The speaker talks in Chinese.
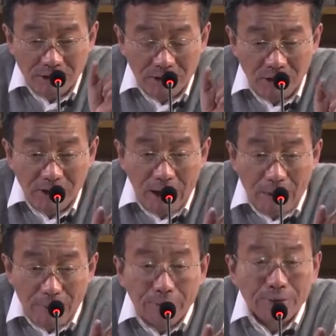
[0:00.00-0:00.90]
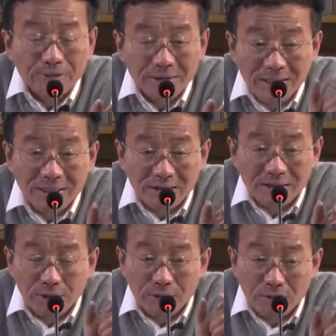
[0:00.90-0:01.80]
正好等于新价
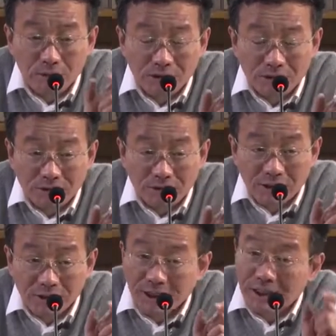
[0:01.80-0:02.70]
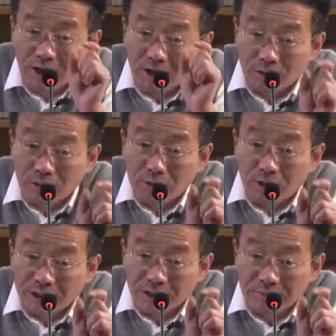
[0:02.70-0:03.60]
值等于工资的时候，他就离开劳动
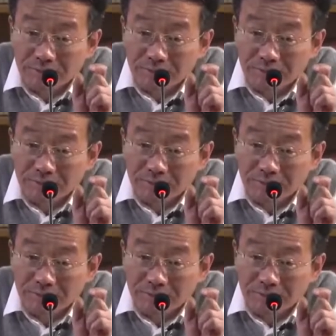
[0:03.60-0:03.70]
过程。